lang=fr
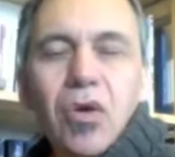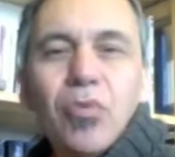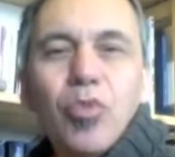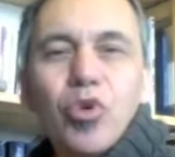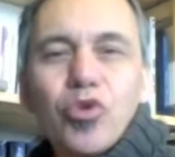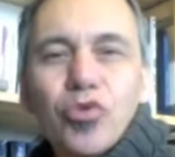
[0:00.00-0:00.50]

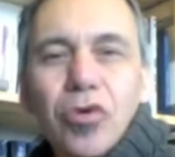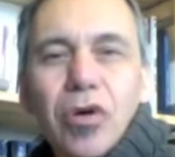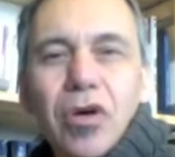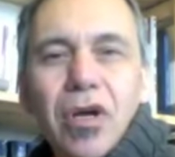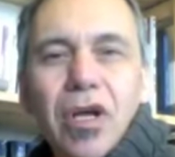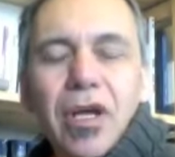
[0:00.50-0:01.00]

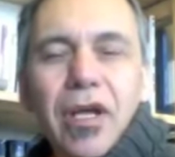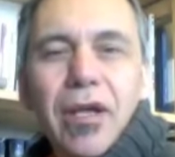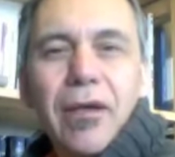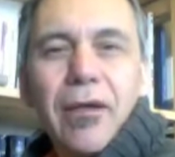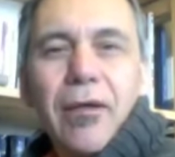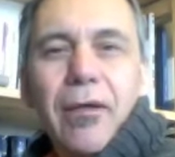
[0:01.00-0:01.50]
Bonjour.
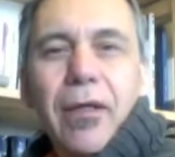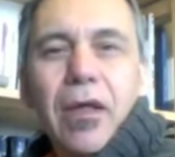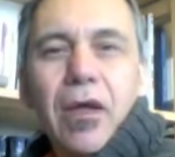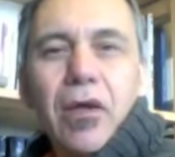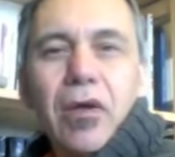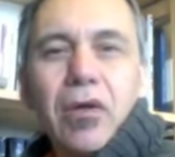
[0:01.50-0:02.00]

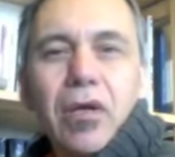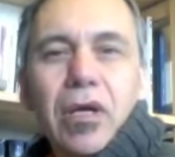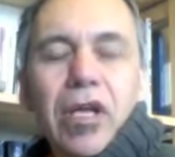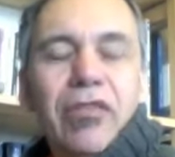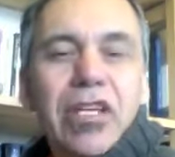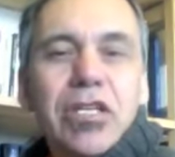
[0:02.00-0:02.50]

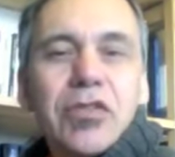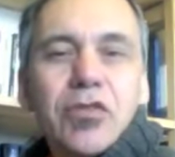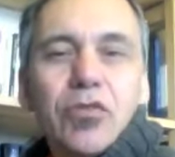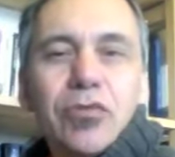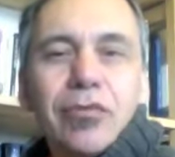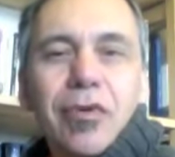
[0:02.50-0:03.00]

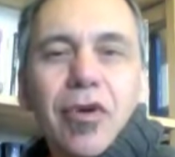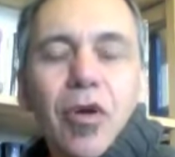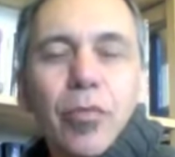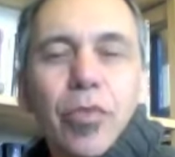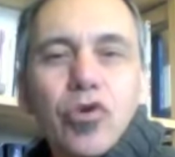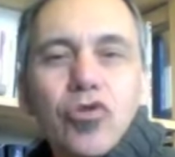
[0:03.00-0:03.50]
Réfléchissons un
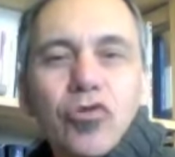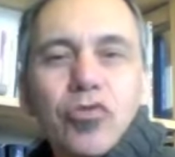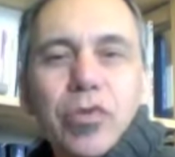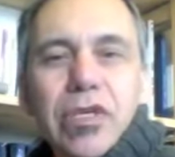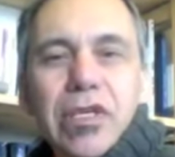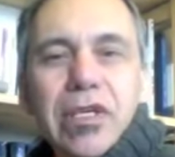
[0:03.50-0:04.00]
peu
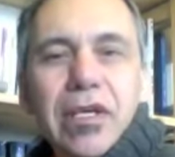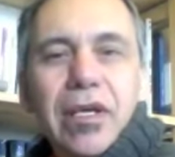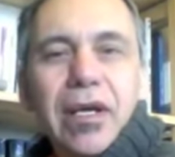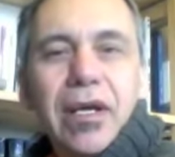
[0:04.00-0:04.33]
aujourd'hui